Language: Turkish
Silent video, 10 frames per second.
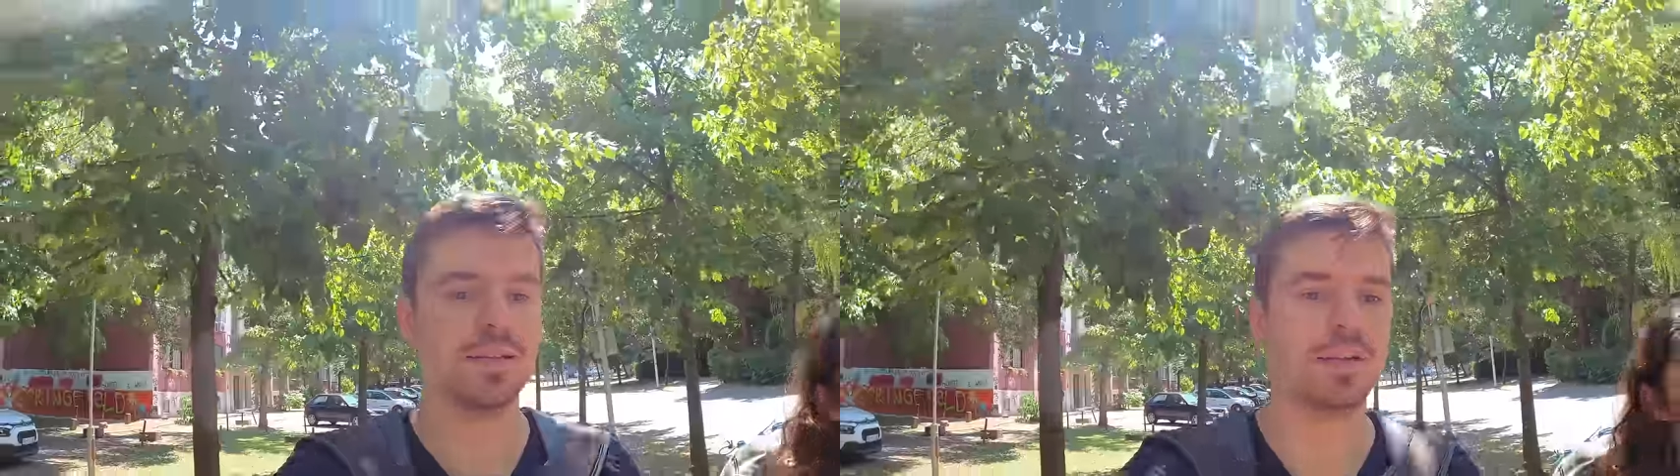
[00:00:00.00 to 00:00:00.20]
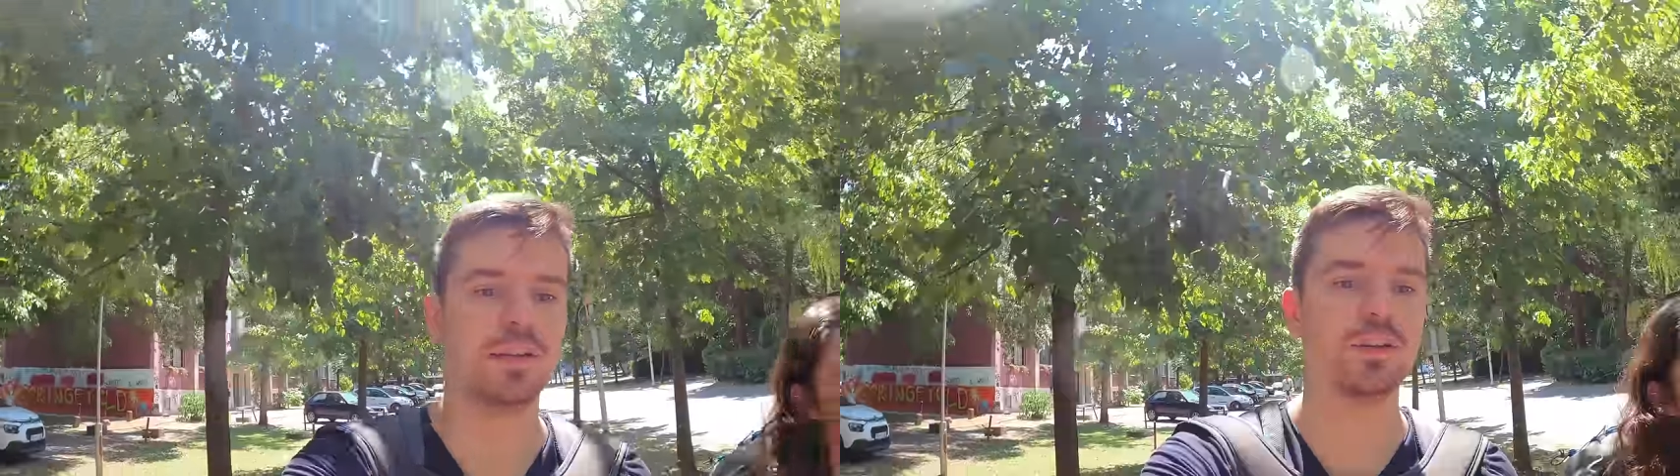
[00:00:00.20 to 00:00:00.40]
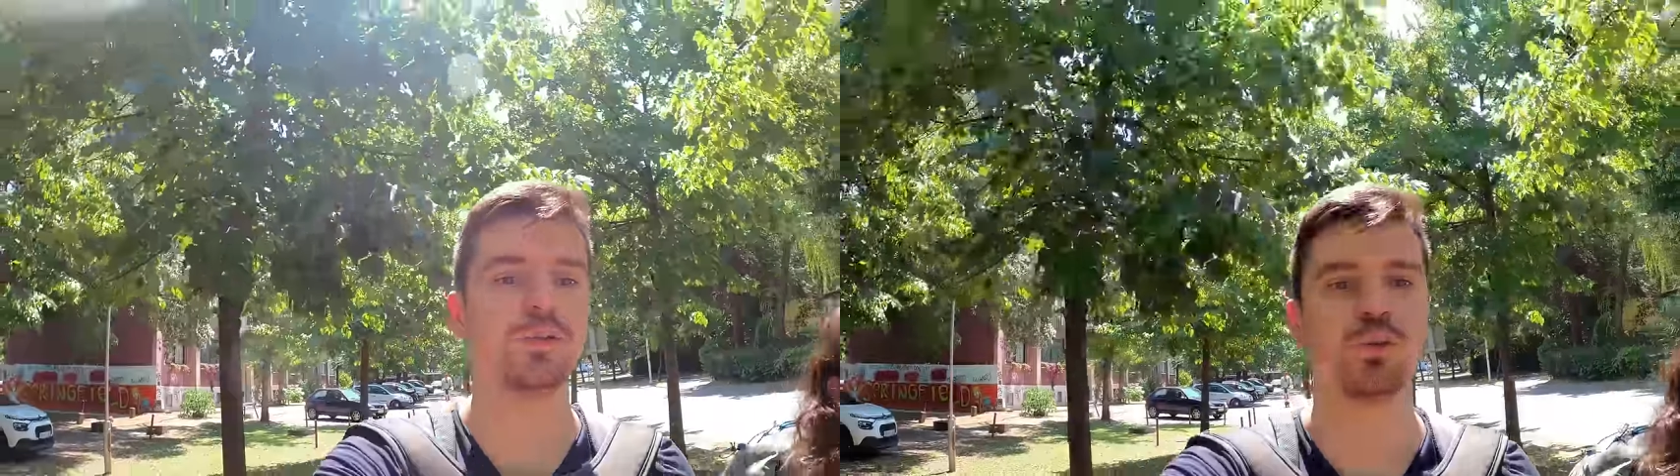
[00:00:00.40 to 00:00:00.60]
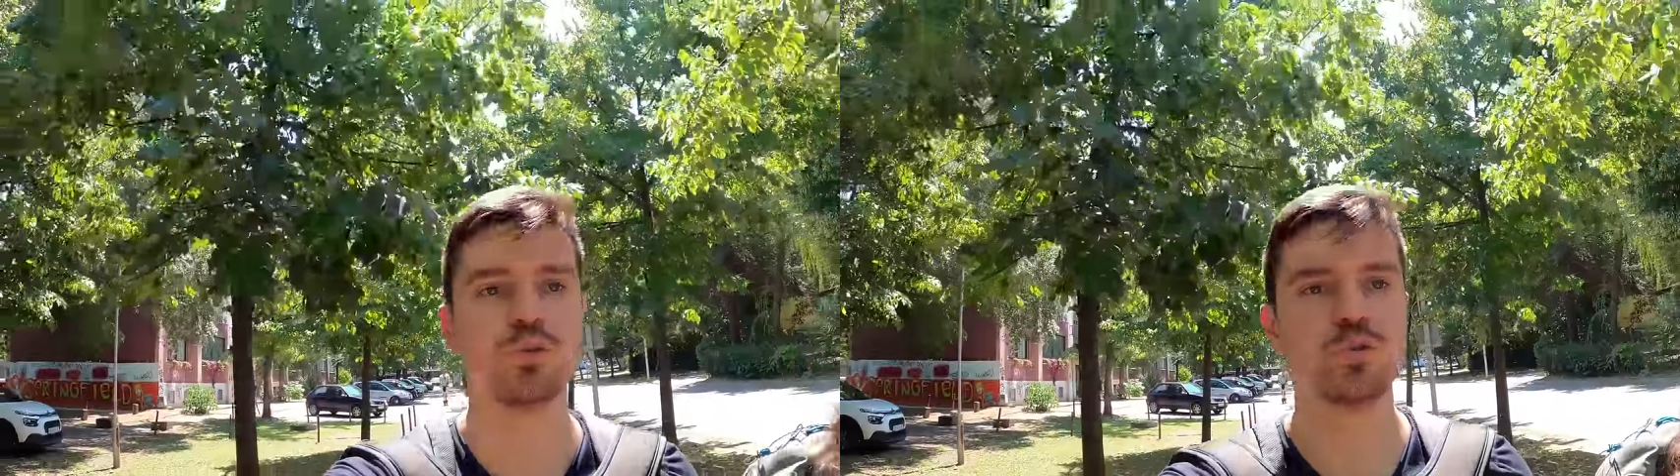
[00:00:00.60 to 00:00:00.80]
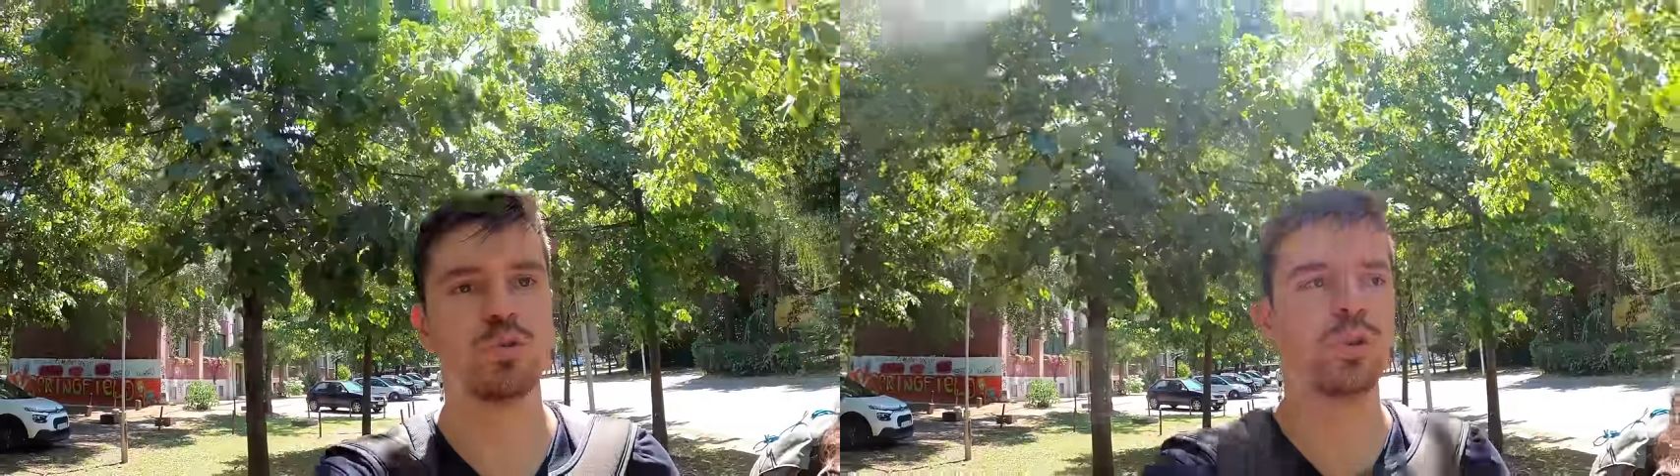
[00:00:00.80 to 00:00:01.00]
trene
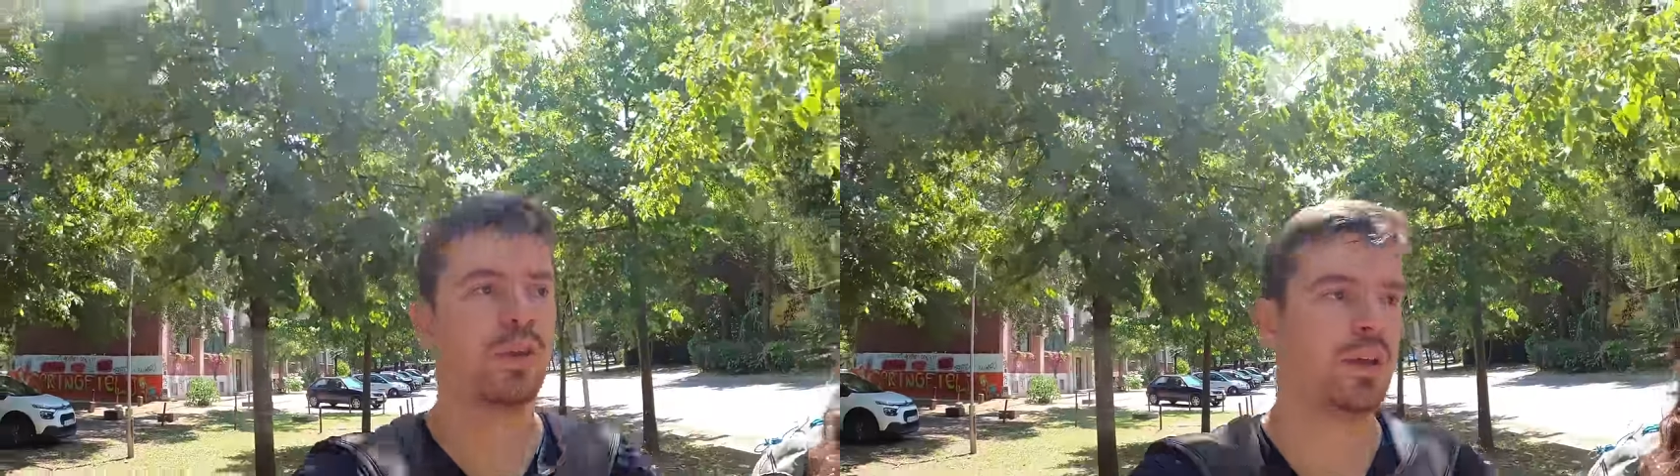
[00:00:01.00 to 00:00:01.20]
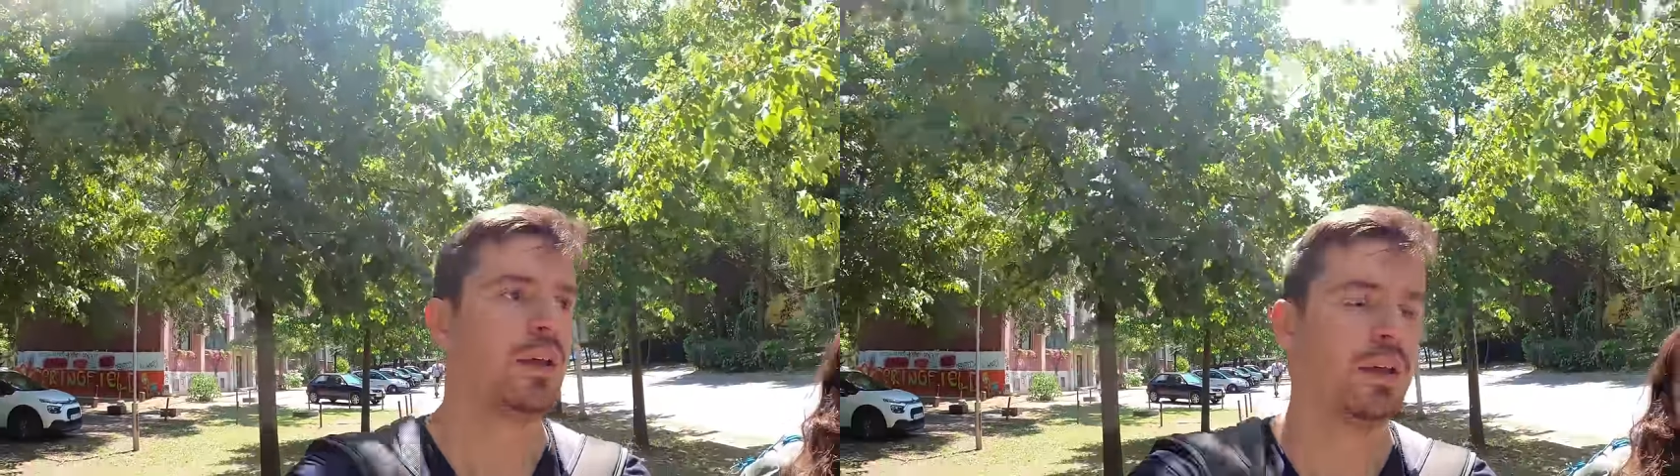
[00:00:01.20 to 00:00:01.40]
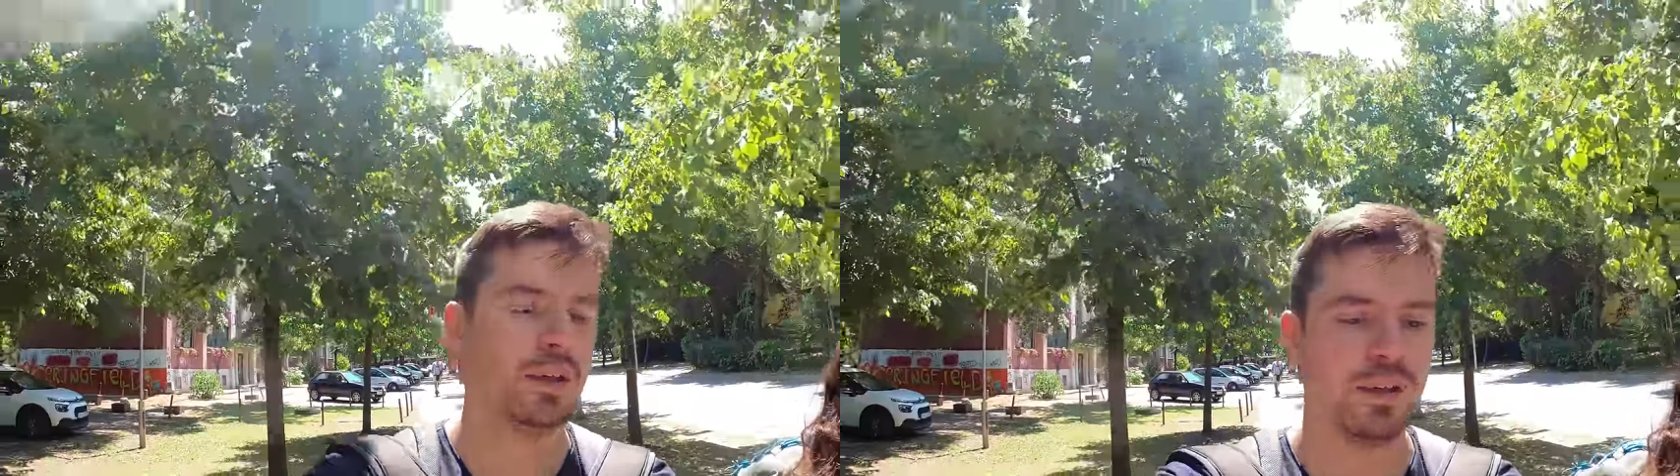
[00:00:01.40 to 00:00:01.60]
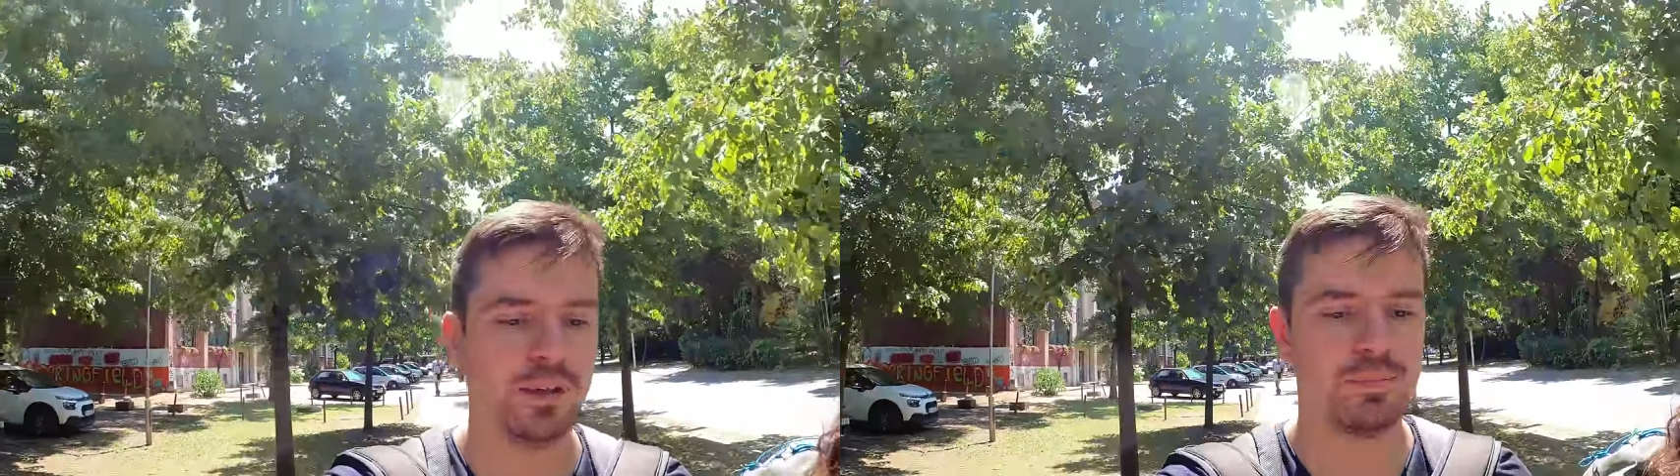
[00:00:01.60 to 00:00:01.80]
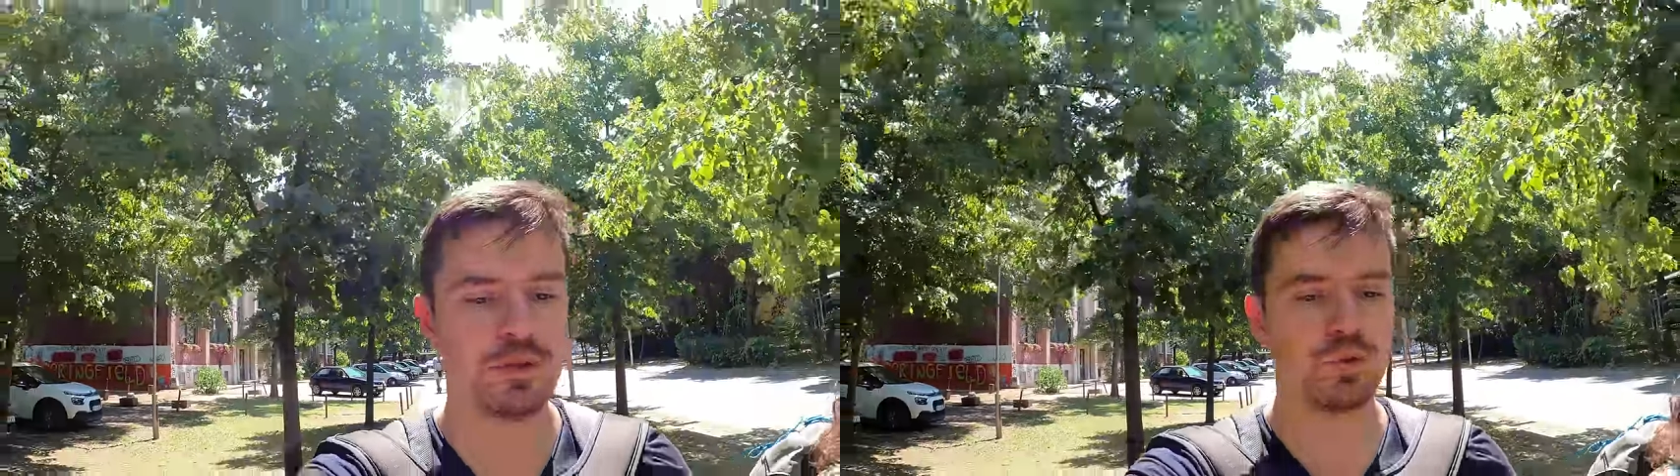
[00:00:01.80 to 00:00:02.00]
gidiyoruz. Bir